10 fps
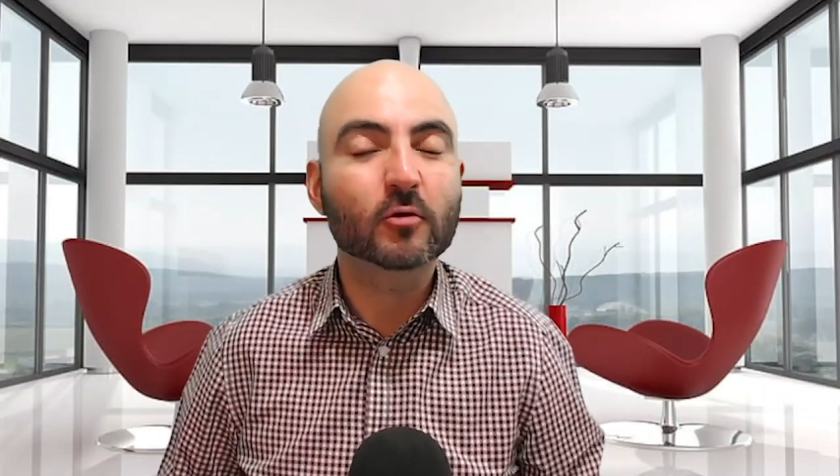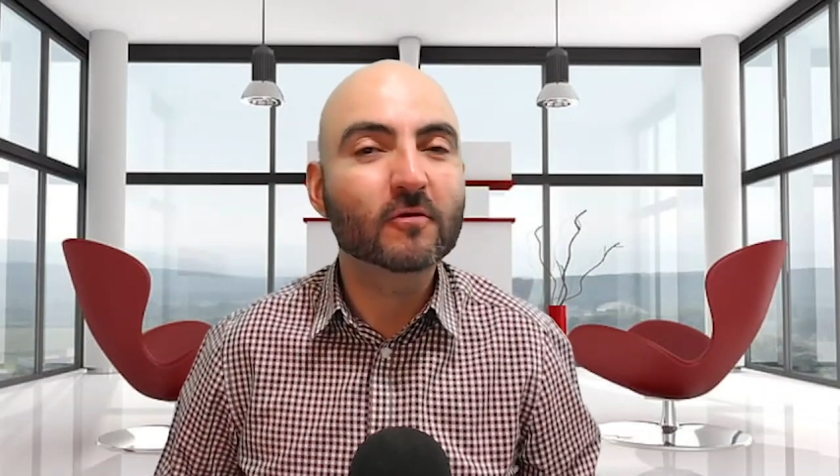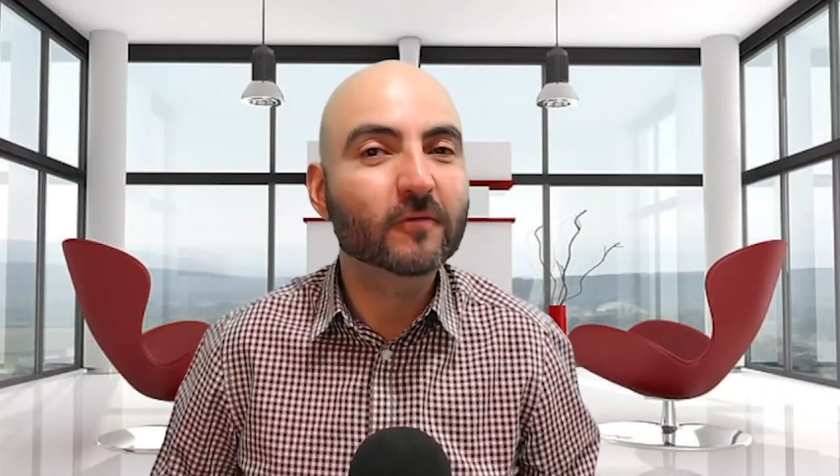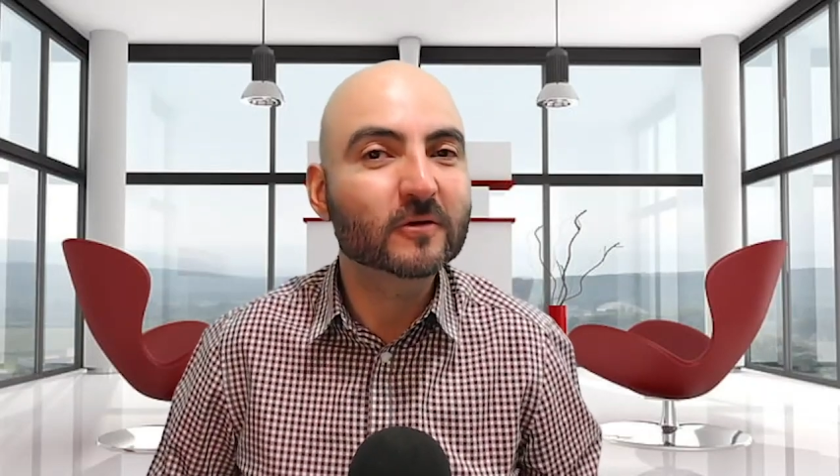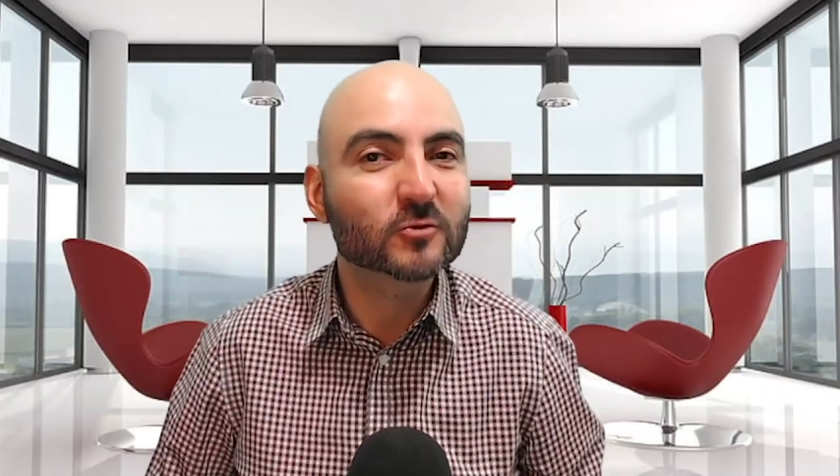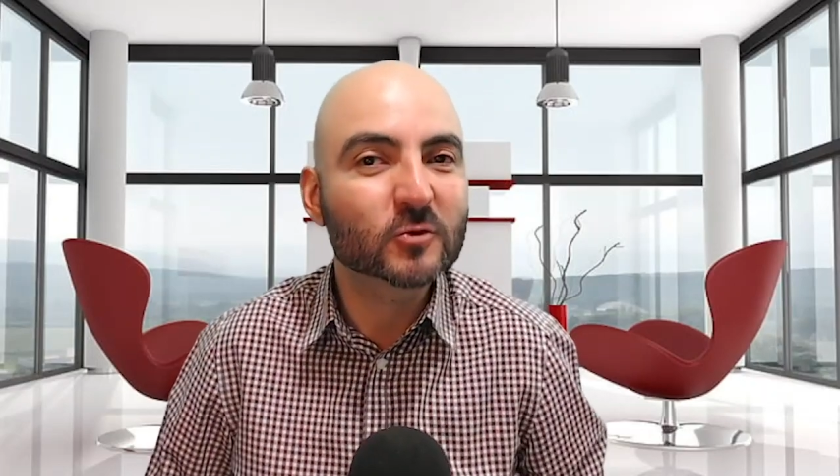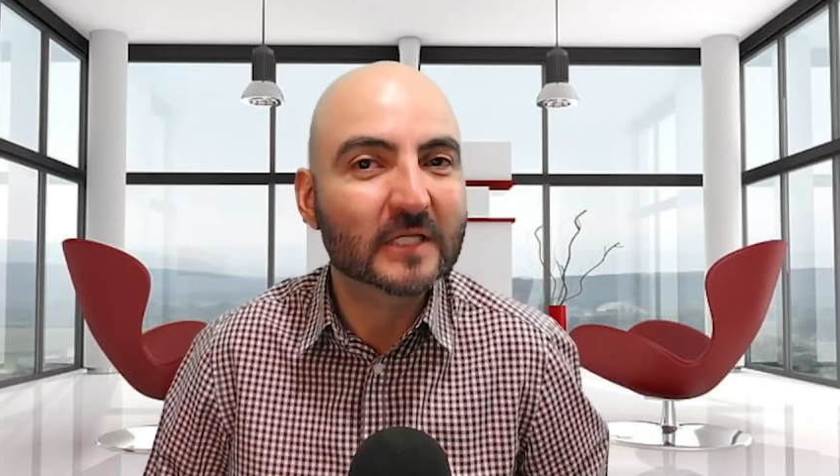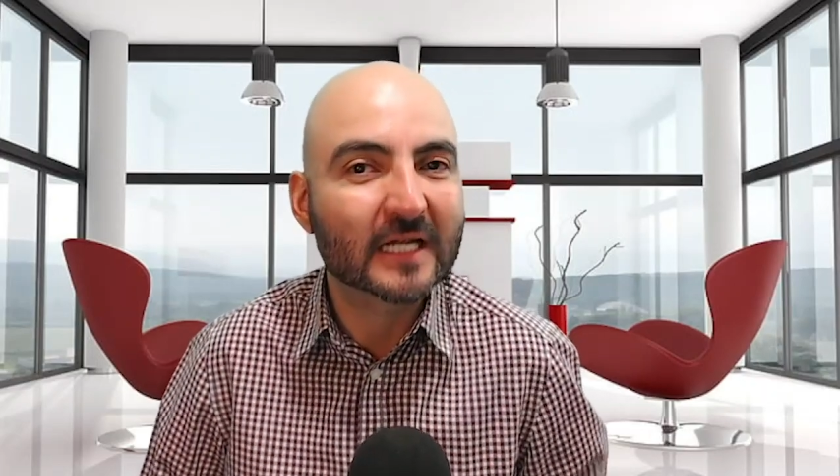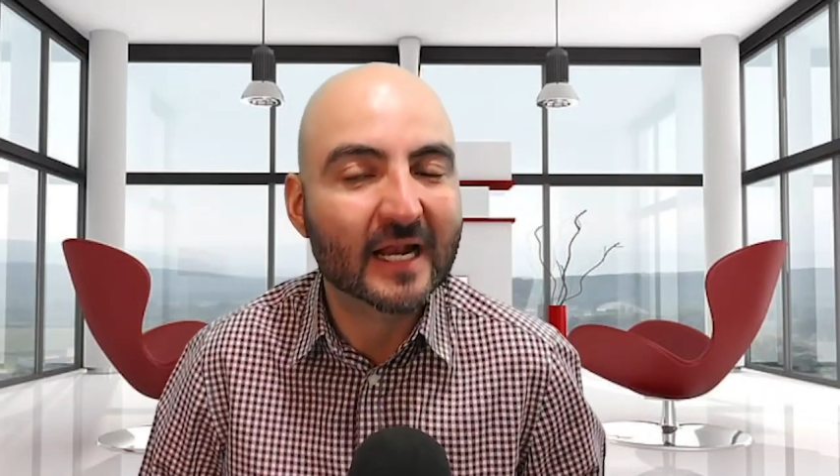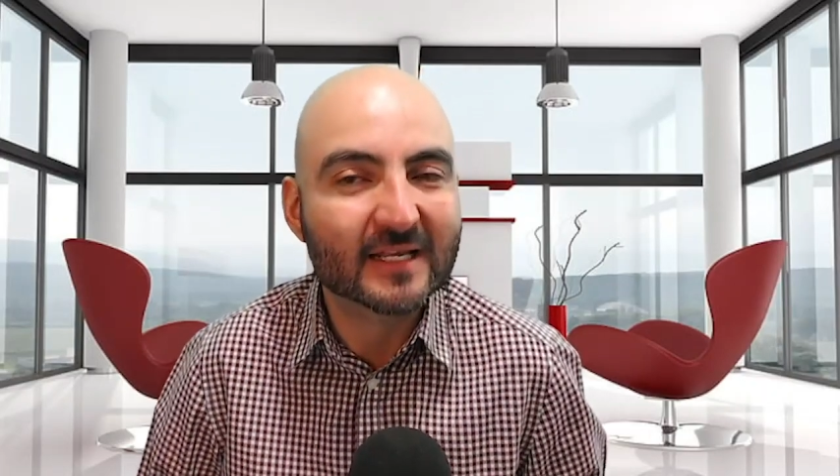¿Cómo fueron sus
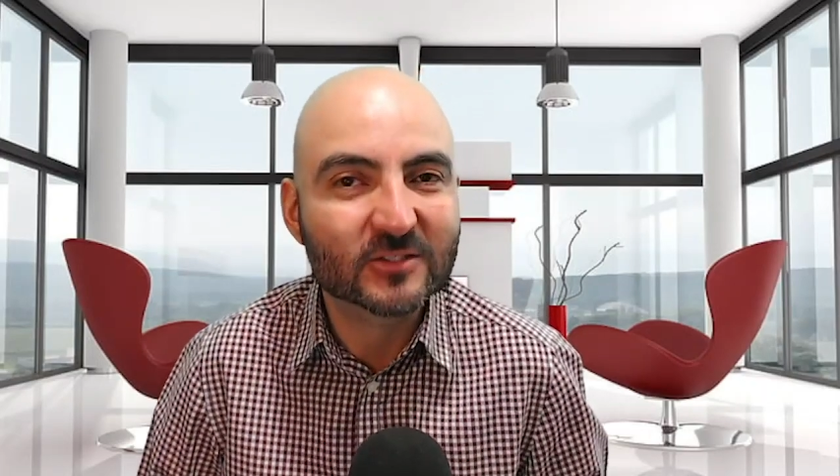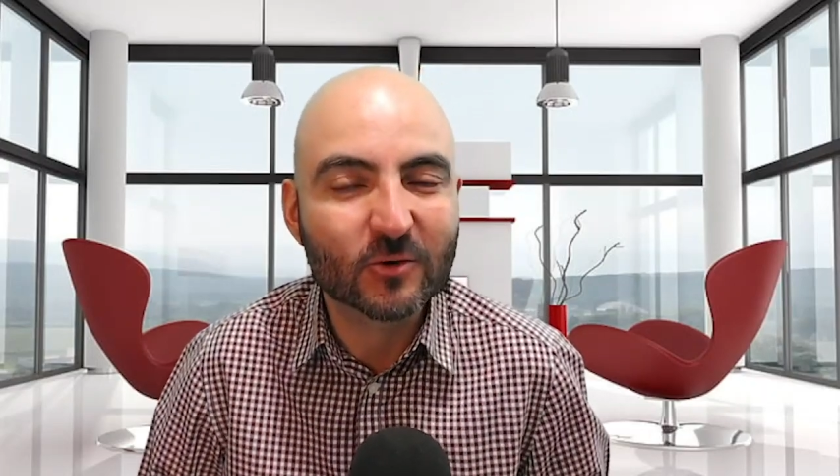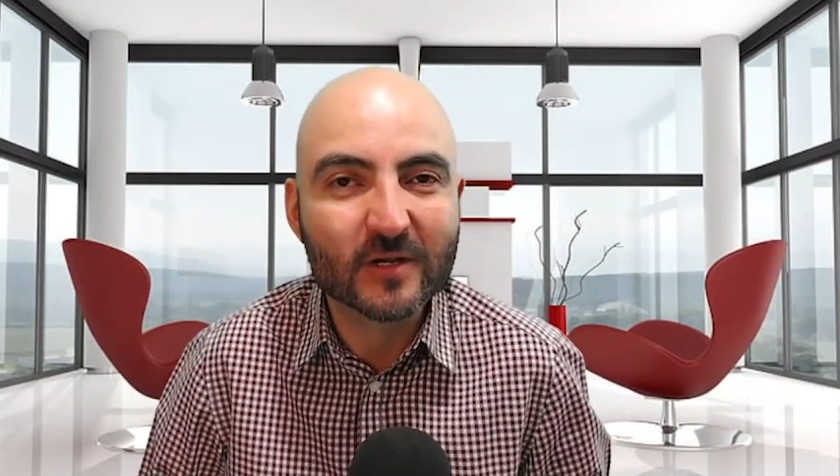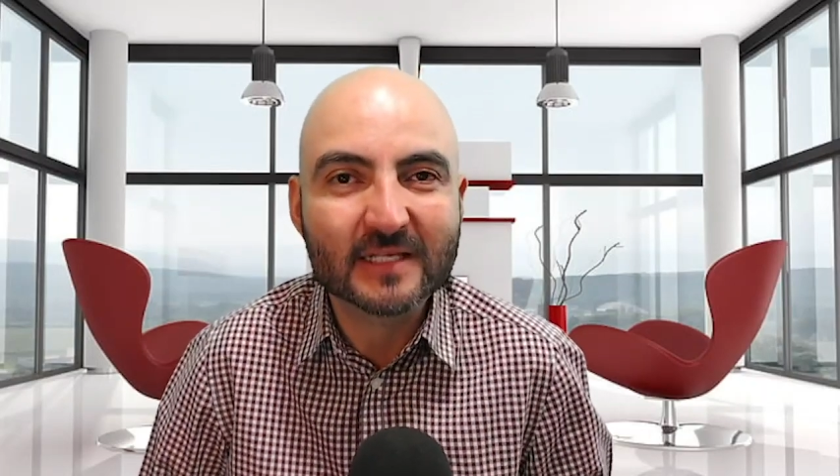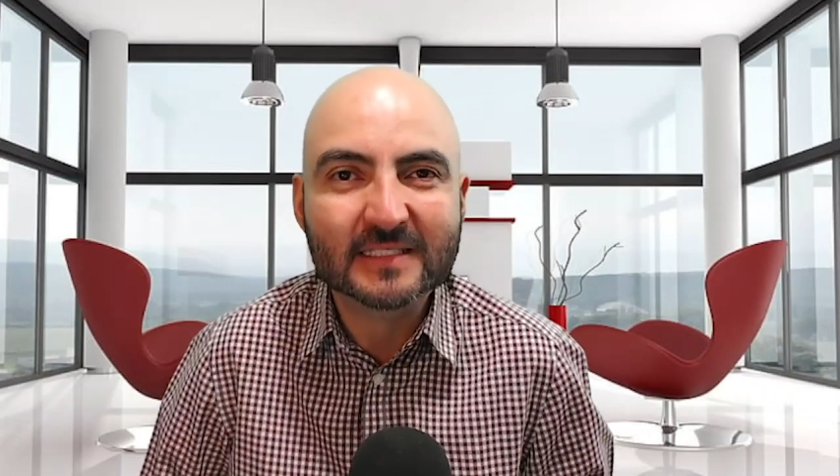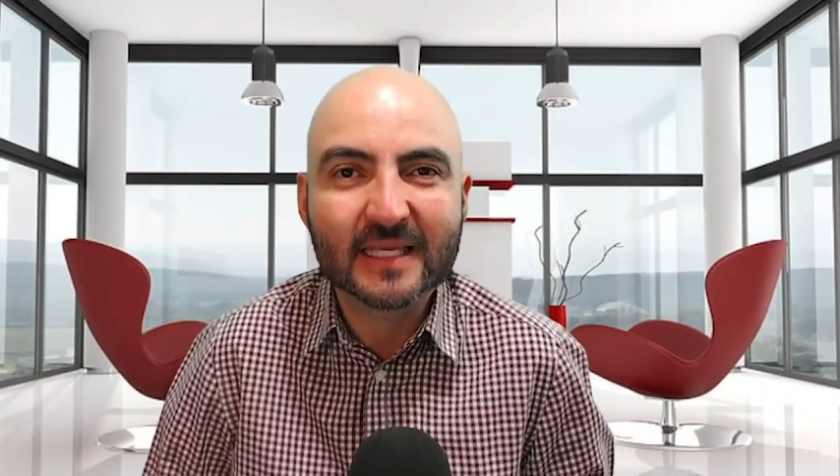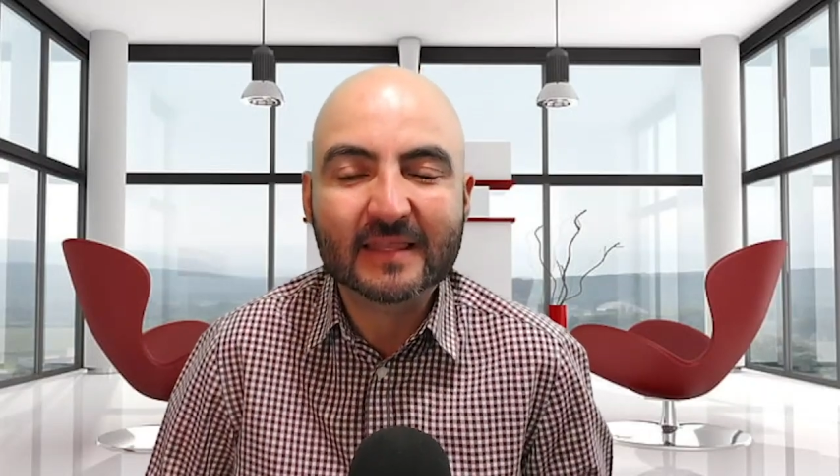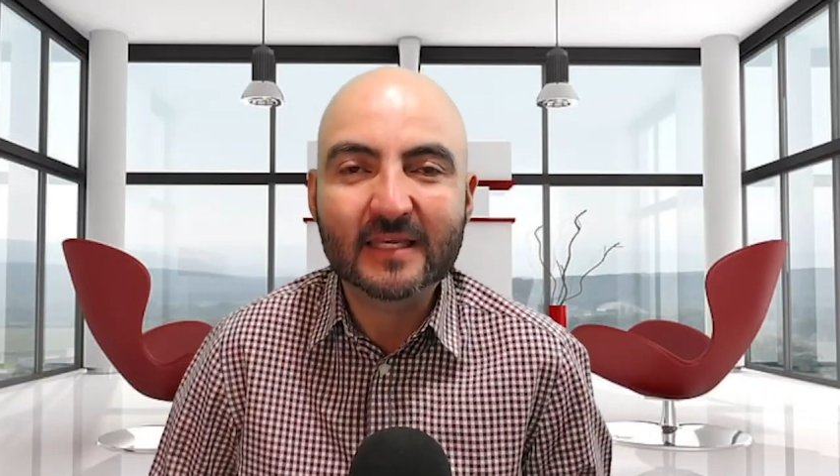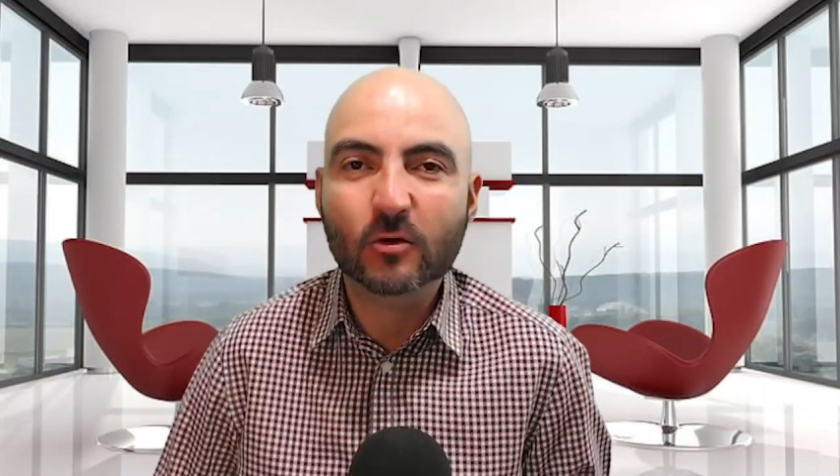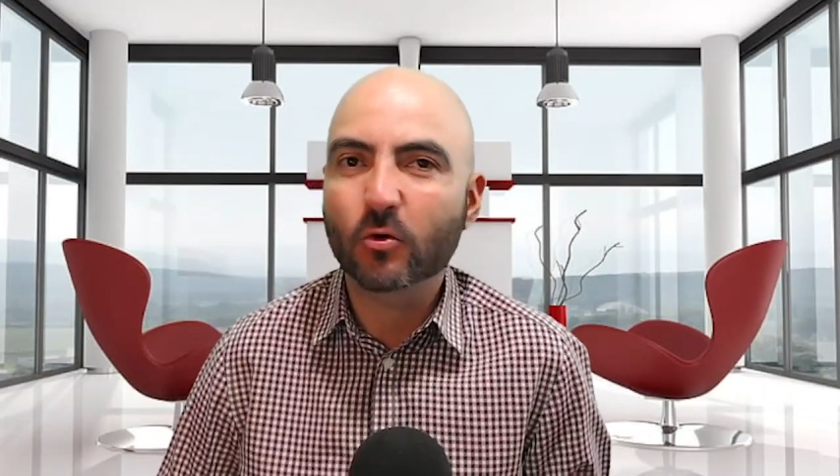declaraciones? ¿Qué
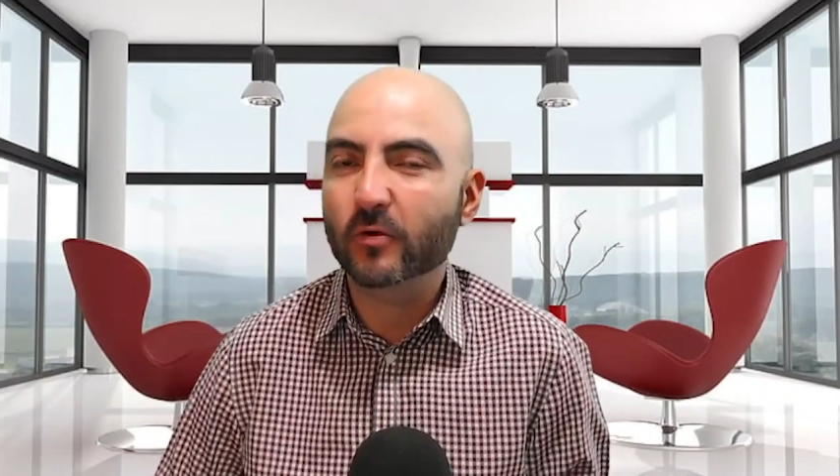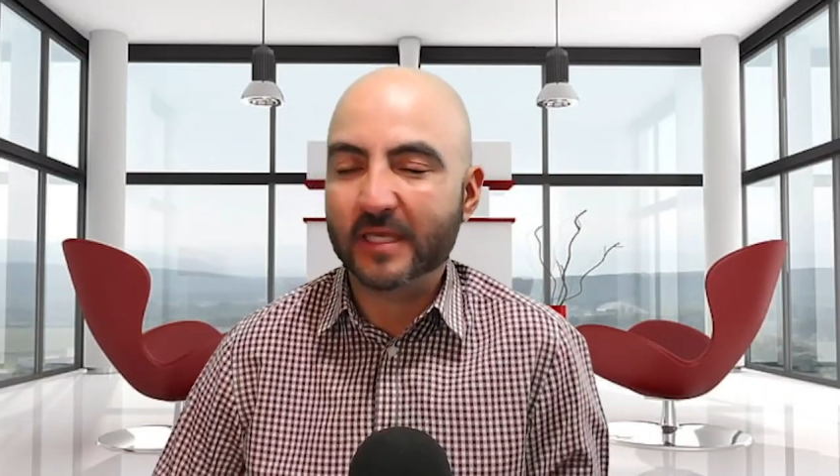dijo?